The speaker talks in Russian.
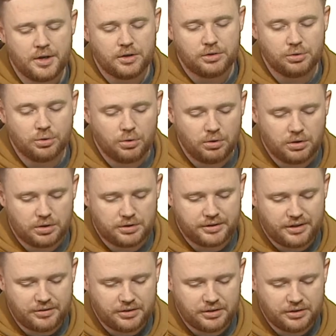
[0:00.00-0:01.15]
Но, а,
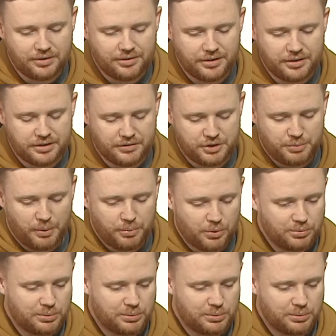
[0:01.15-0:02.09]
откровенно говоря, давайте попробуем